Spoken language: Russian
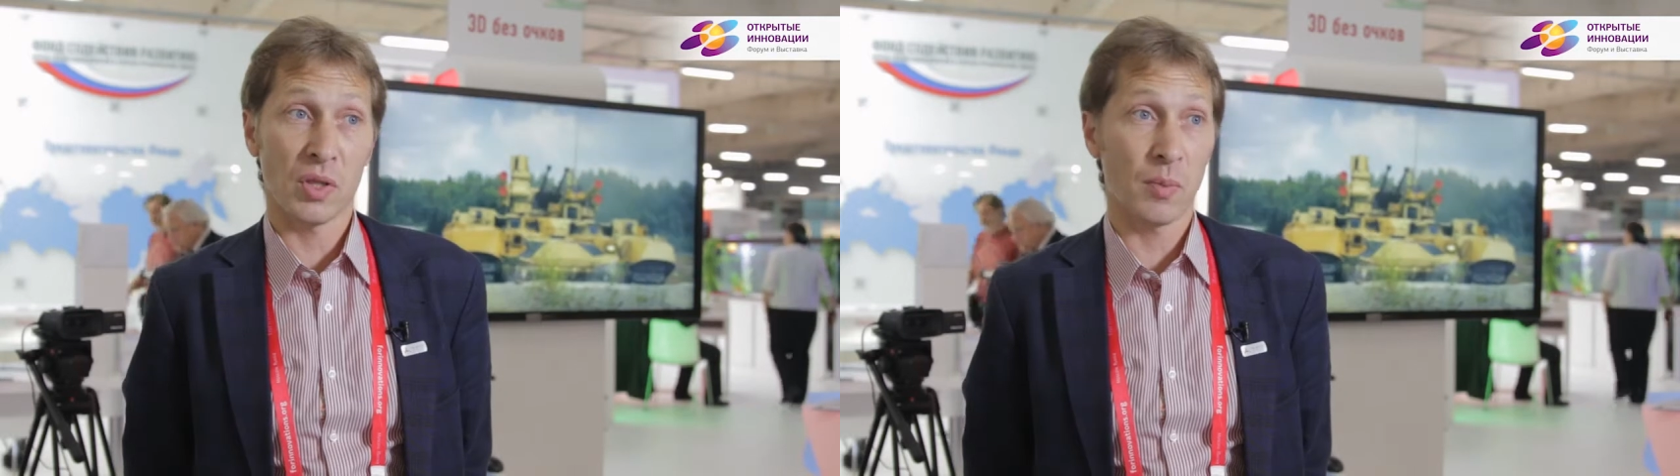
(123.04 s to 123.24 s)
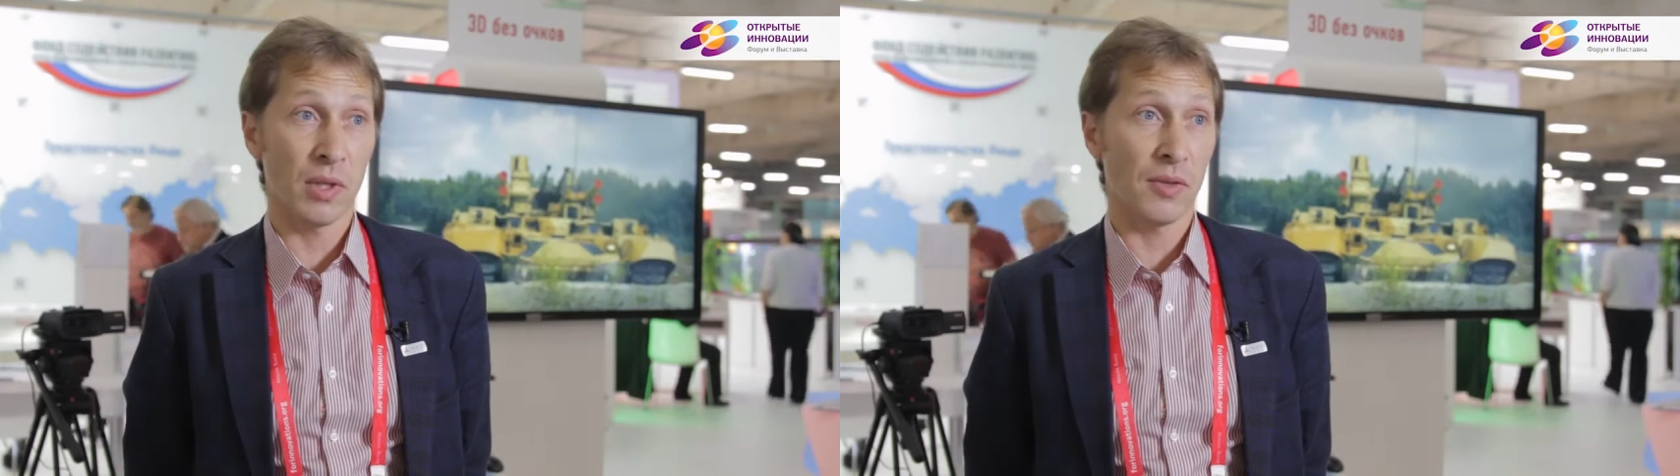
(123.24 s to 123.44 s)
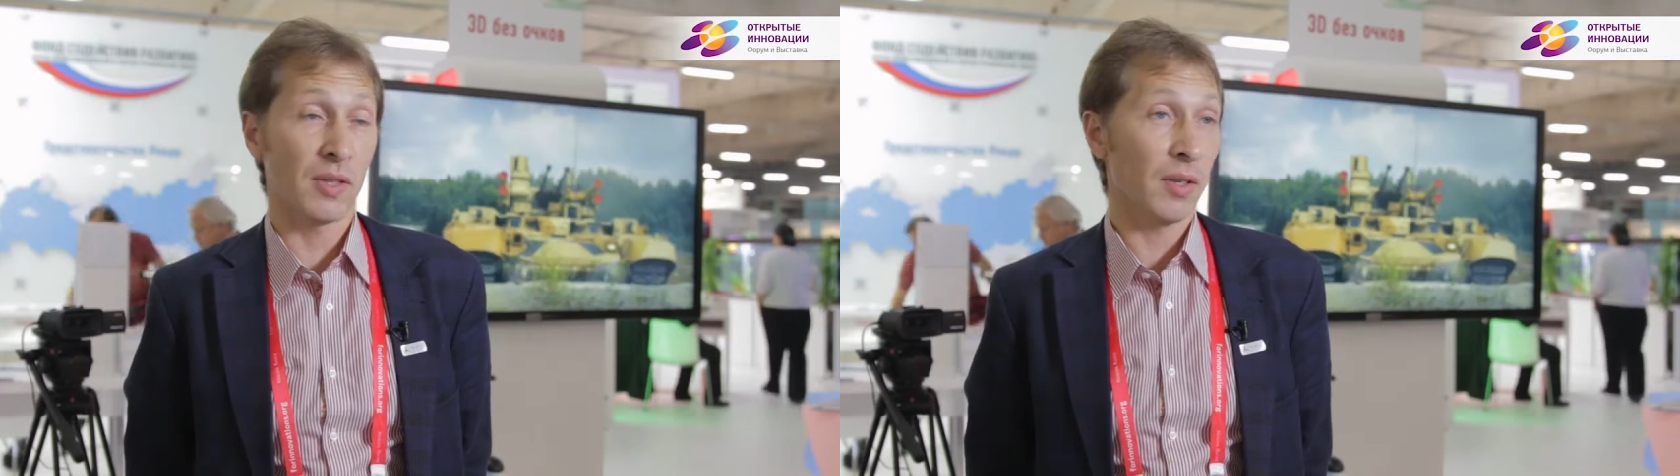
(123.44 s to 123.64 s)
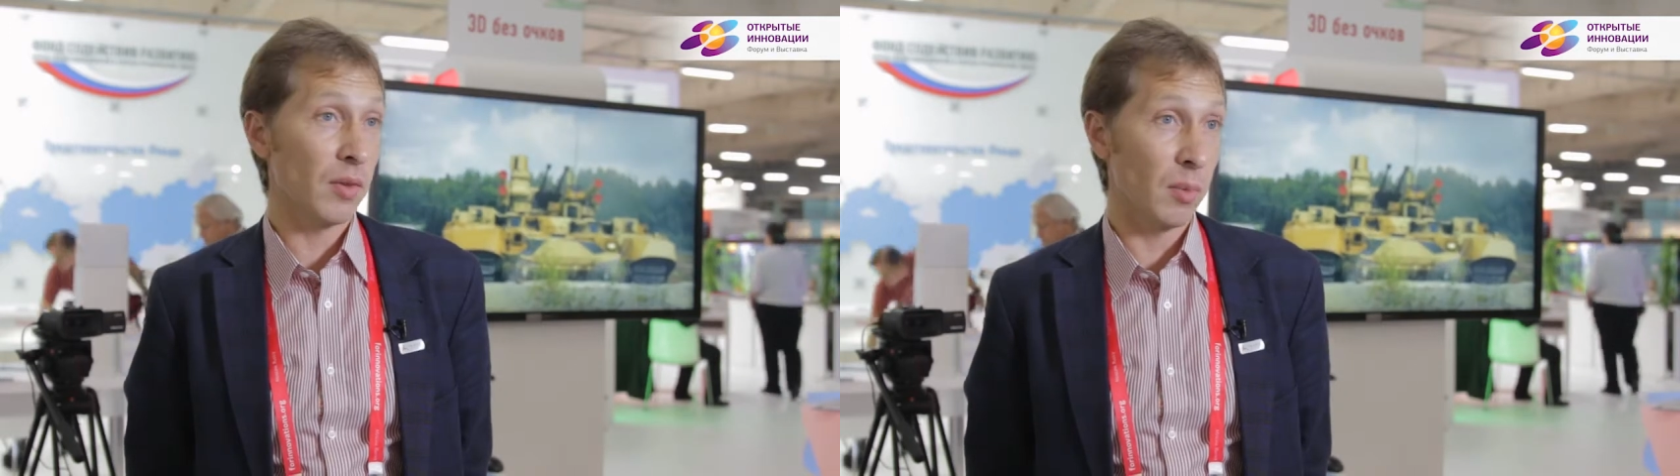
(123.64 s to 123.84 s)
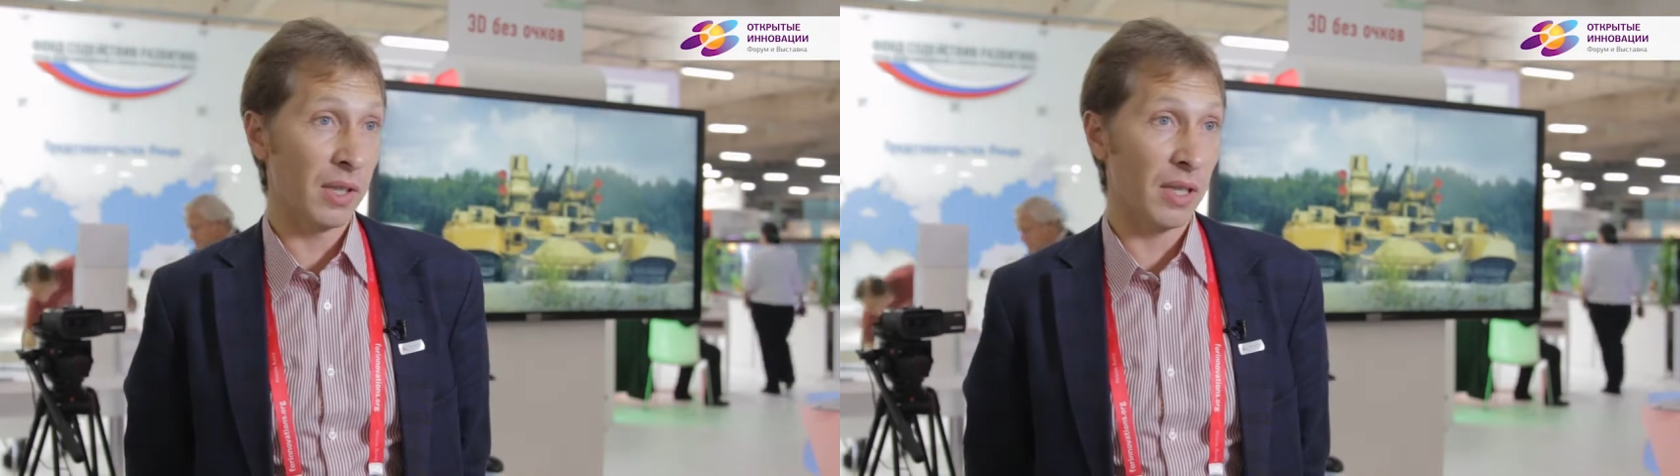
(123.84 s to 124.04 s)
использовать и в
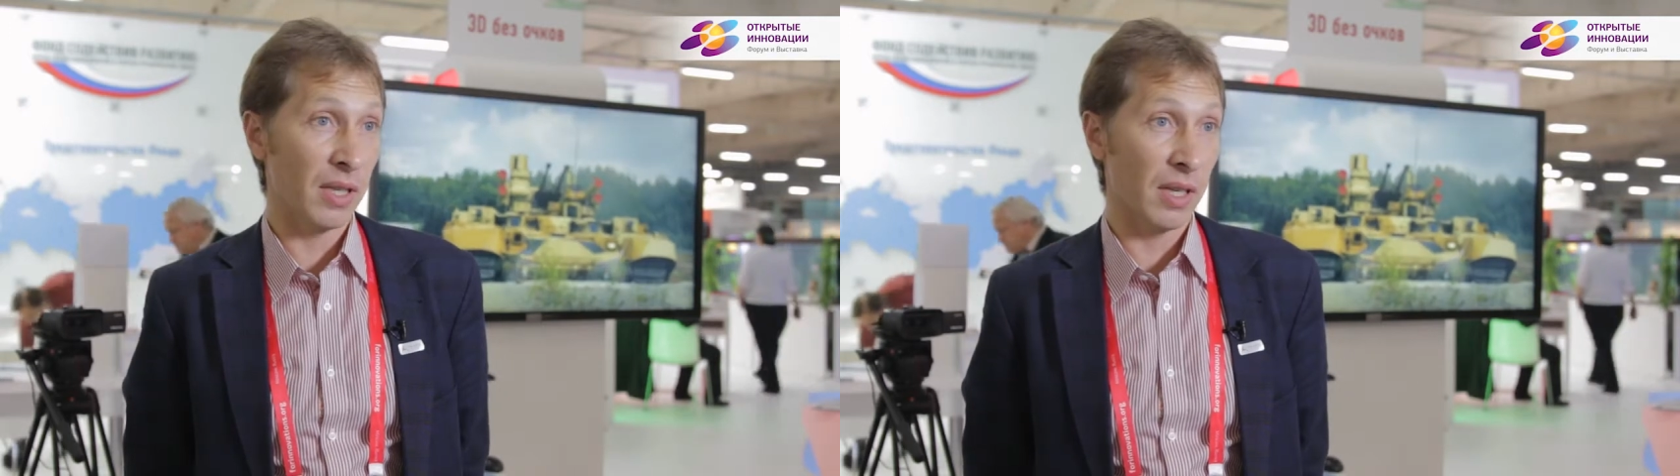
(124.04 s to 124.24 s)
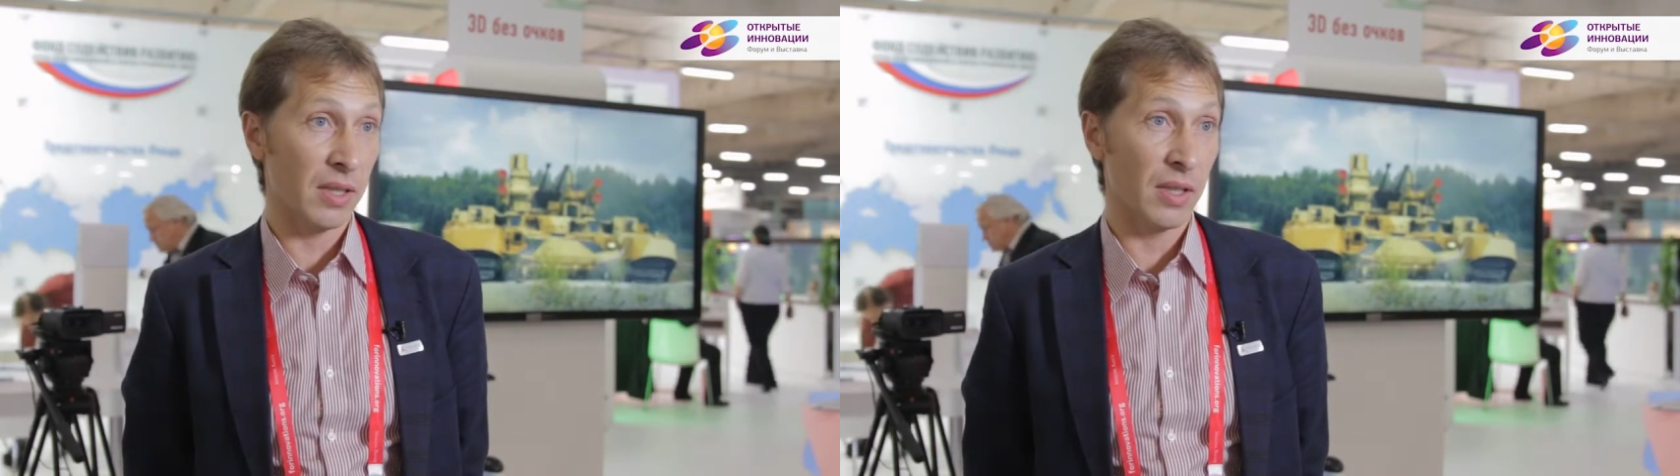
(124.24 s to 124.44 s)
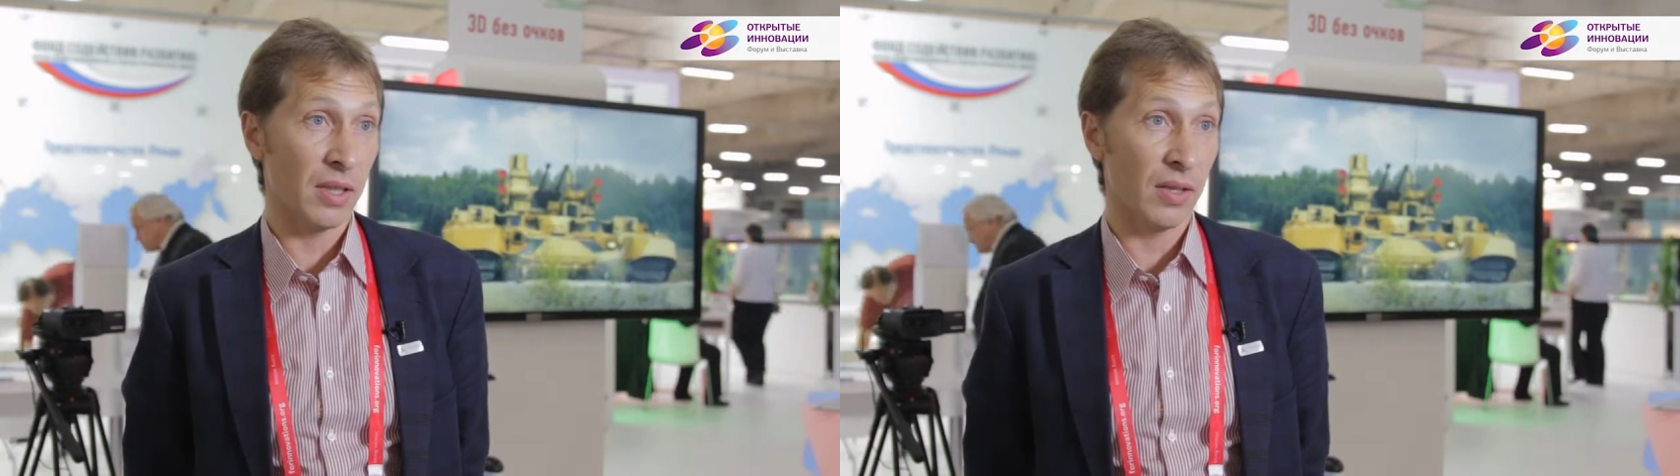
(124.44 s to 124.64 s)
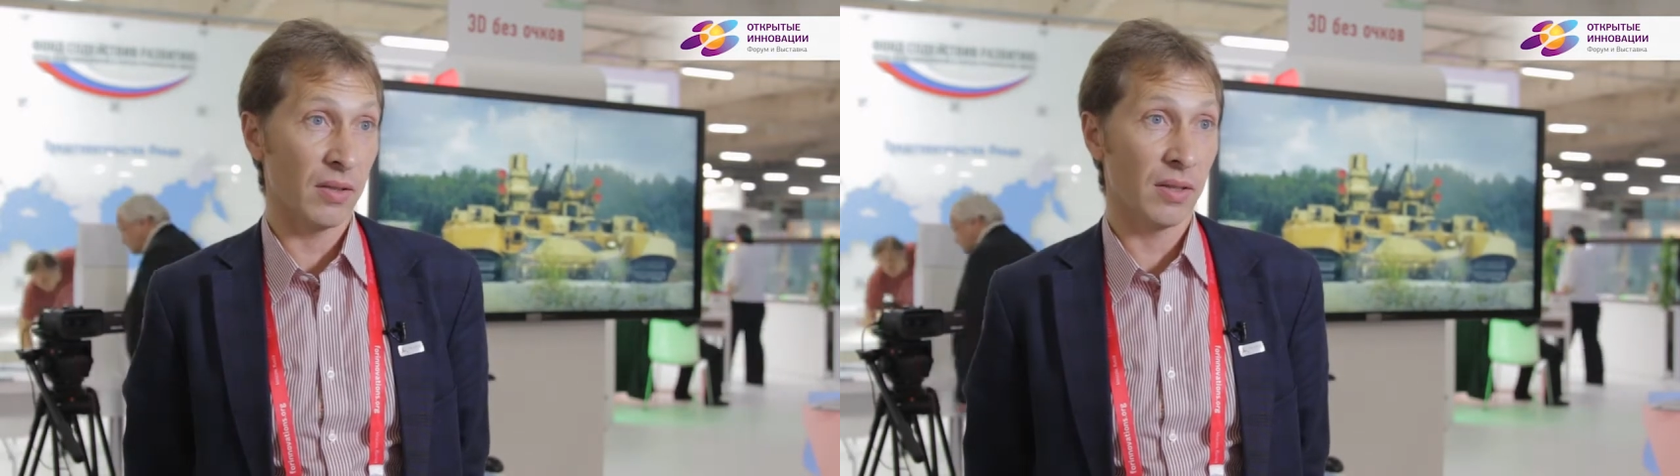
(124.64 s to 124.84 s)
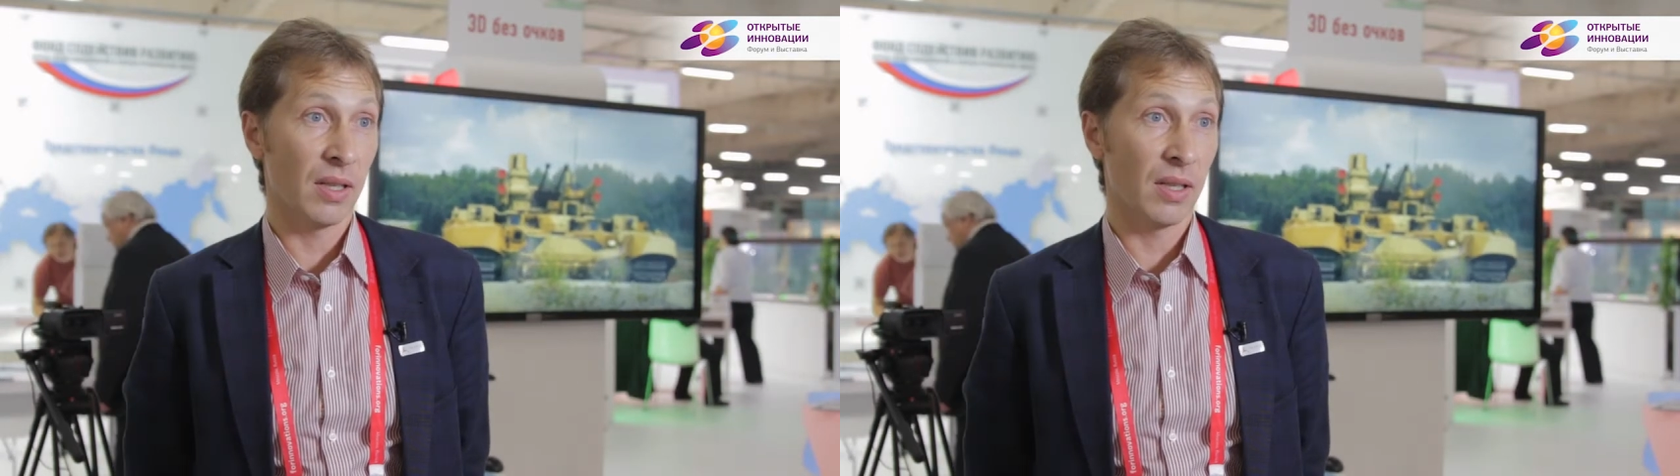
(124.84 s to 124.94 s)
робототехнике